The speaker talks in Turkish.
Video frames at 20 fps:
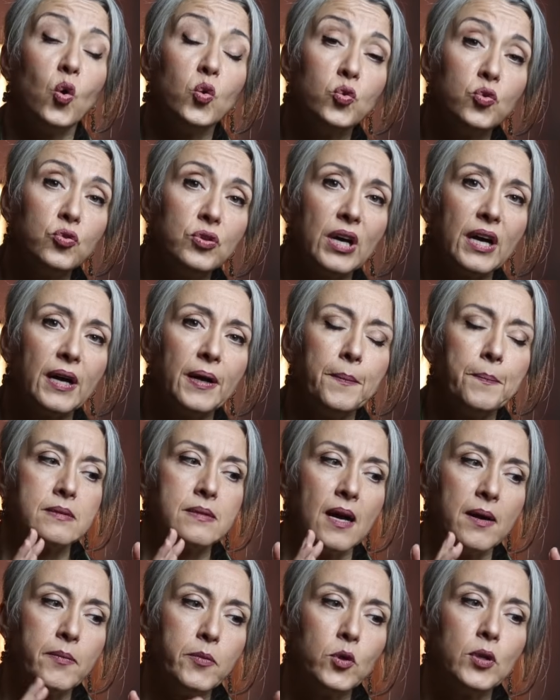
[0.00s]
Onu da
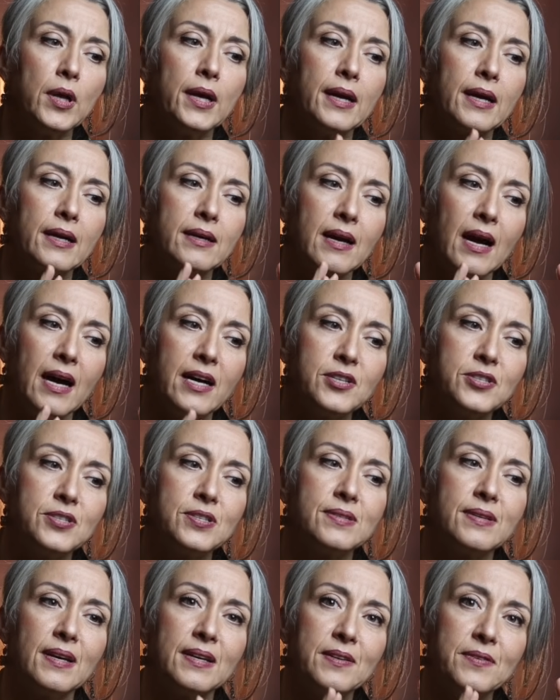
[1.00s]
tam olarak
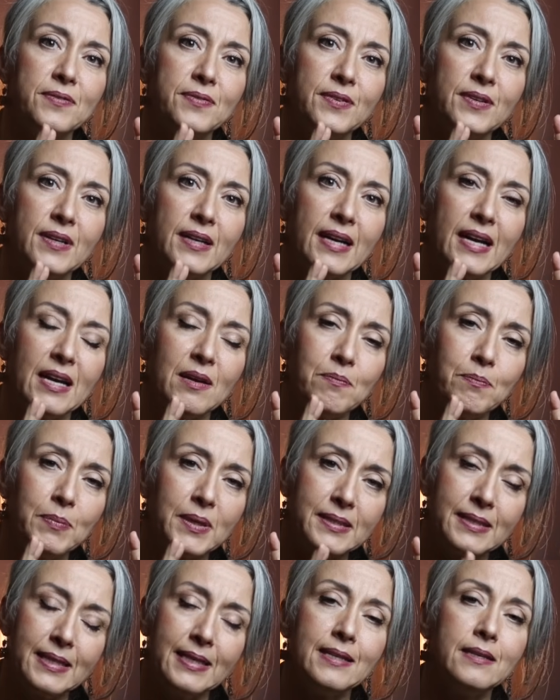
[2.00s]
karşı tarafı
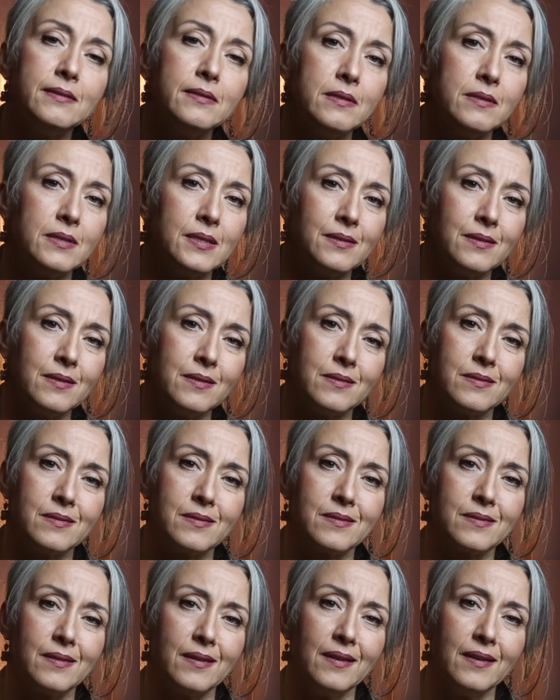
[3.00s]
empatiyle
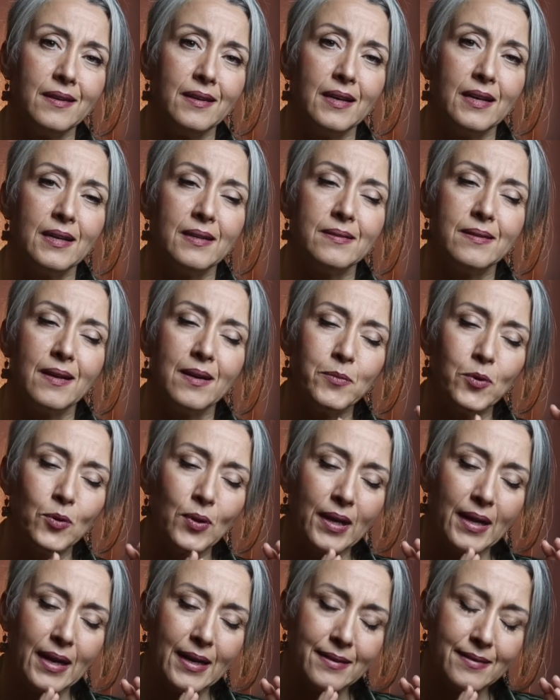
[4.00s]
dinlediğinizde, tam
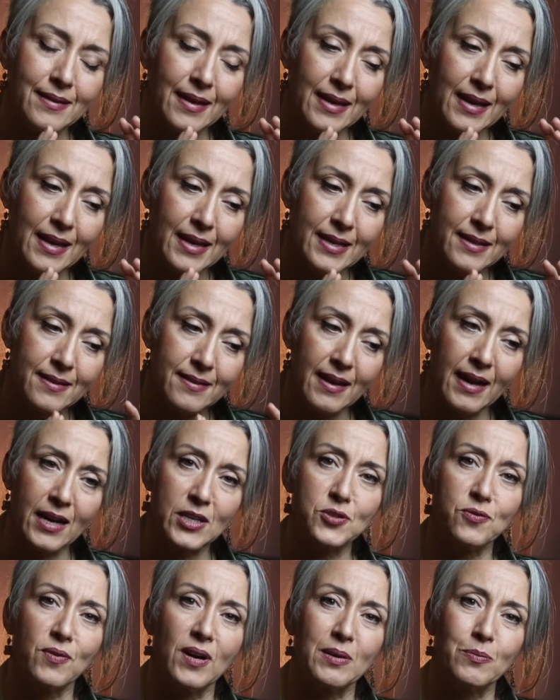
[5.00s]
olarak neye
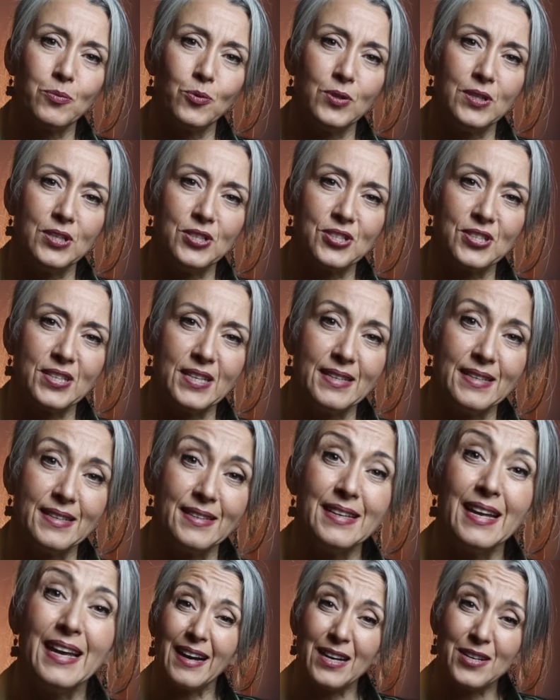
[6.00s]
ihtiyacı var bu
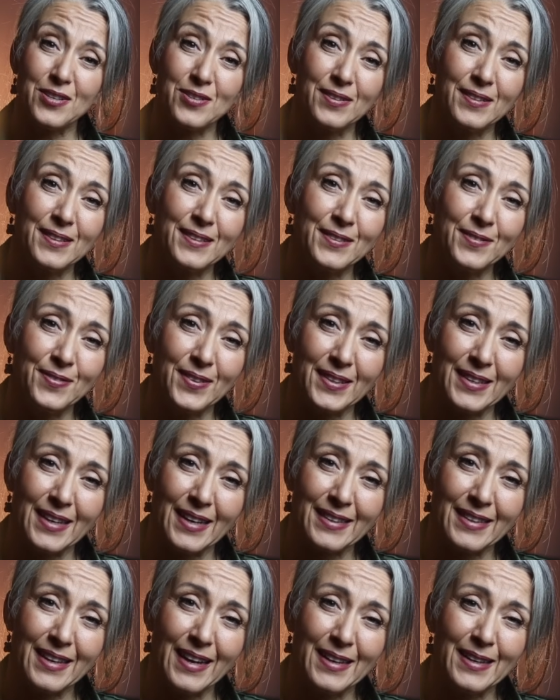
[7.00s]
ilişkinin karşılıklı
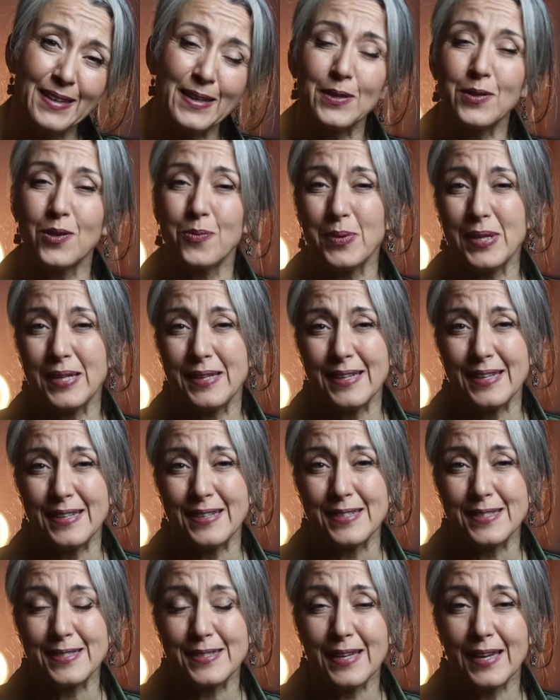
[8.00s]
fedakarlık
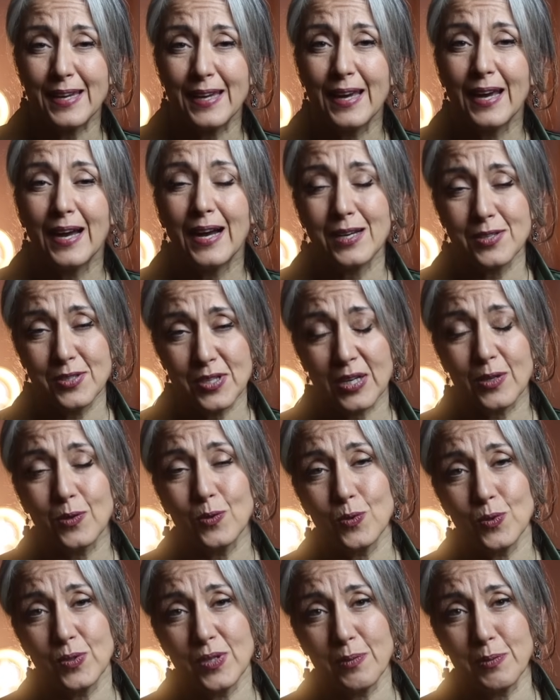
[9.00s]
edebildiğinizde ancak
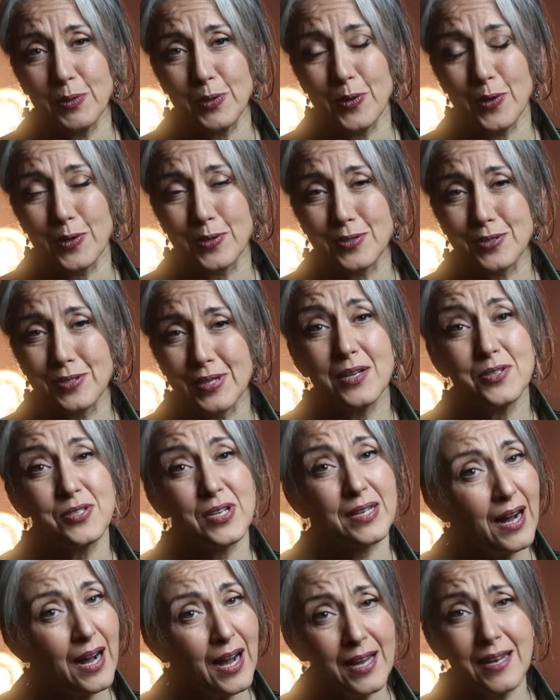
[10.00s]
yürütebiliyoruz.
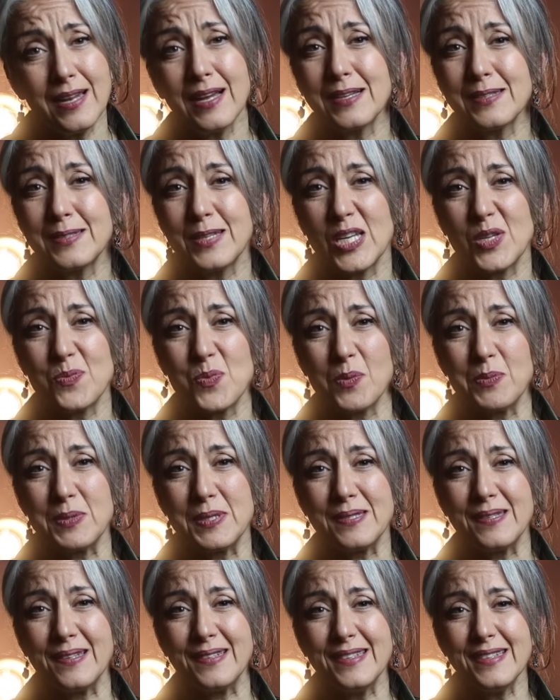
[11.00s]
Ancak hala
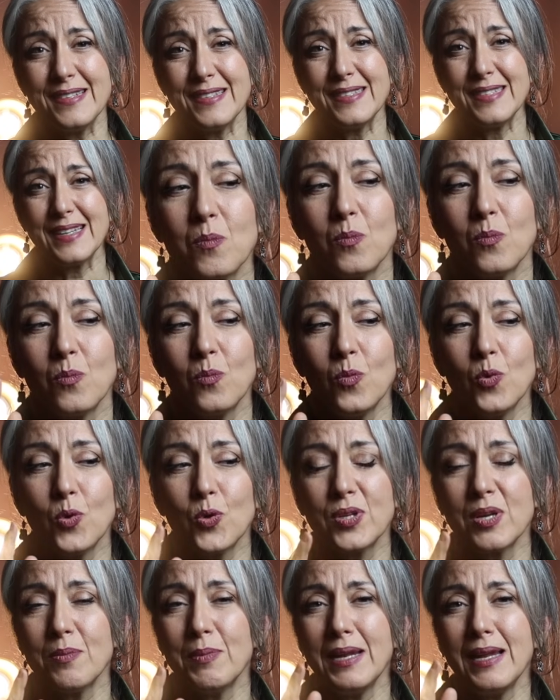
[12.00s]
seçmemişseniz
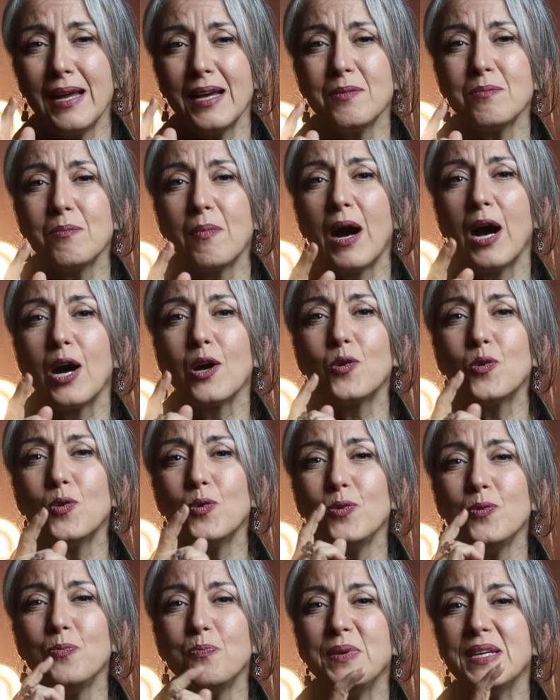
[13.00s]
muhtemelen
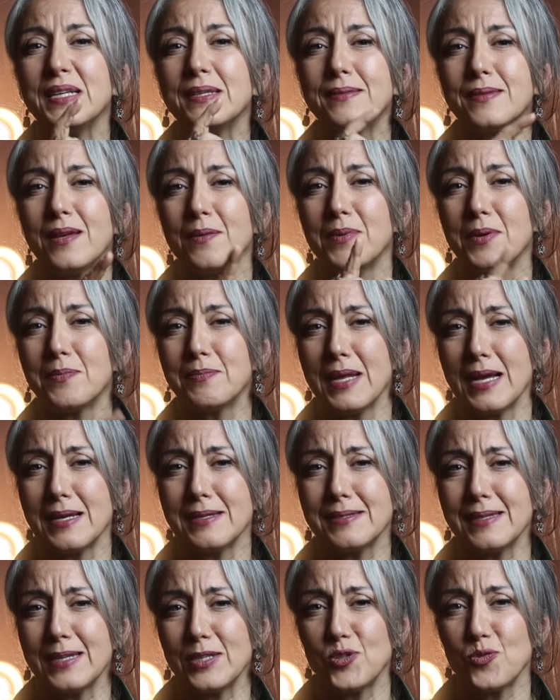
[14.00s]
makul bir
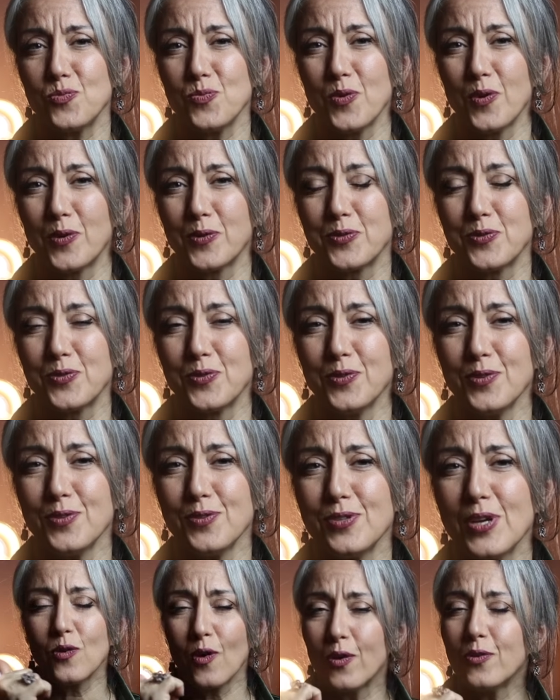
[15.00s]
sebepten
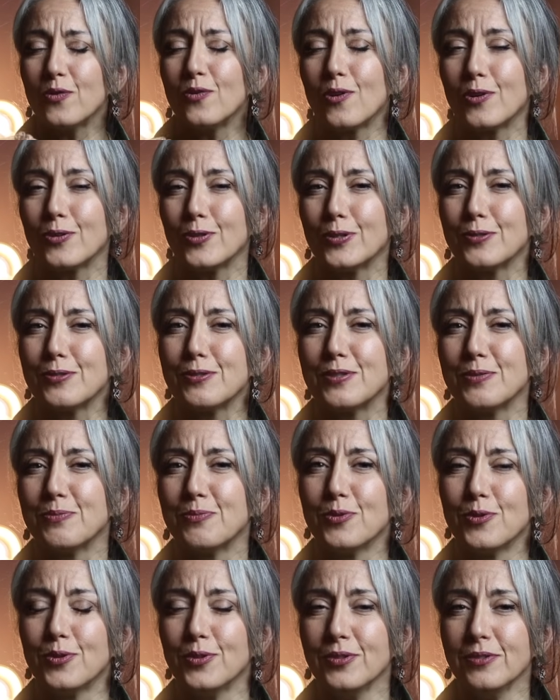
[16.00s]
seçmiyorsunuz. Kör noktanızı
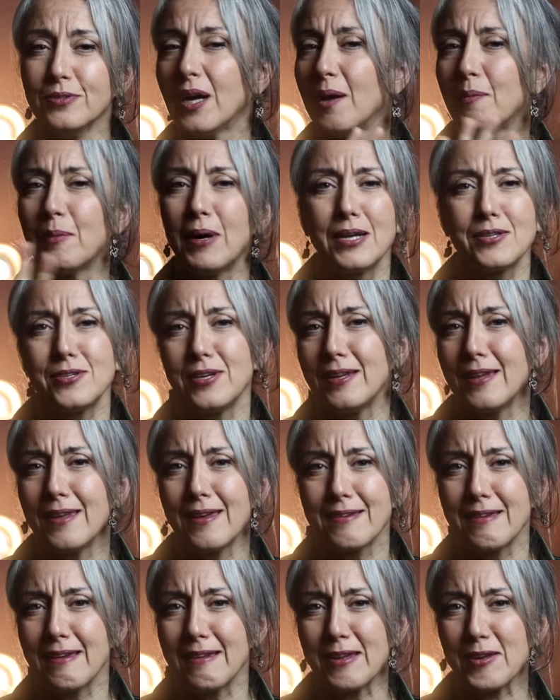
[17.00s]
bu bulun ama
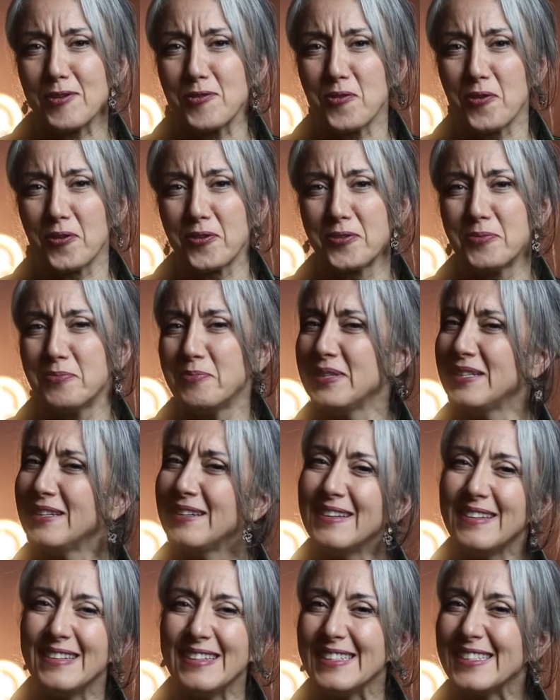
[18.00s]
aceleye gerek yok.
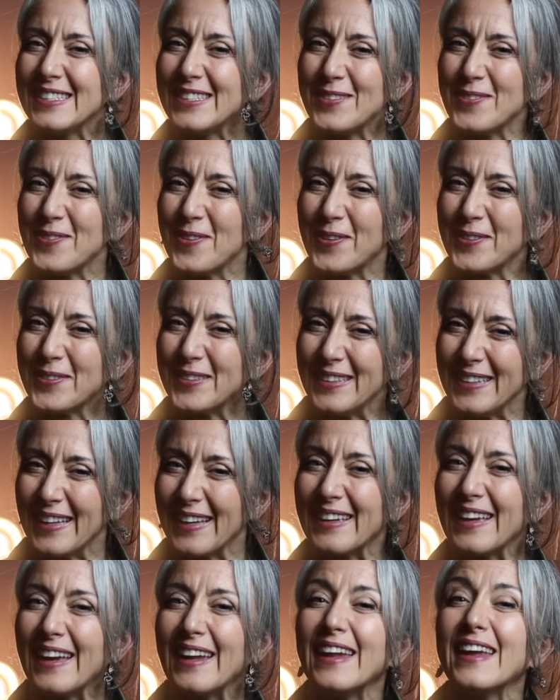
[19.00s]
Birileri istiyor
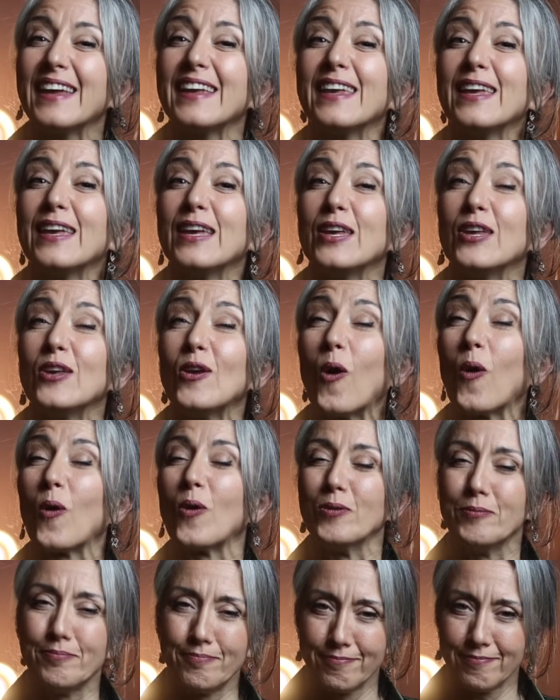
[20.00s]
diye gerek
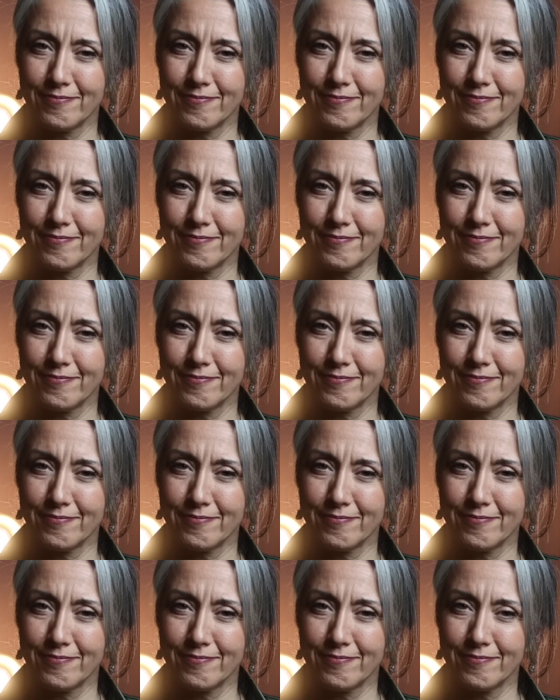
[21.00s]
yok.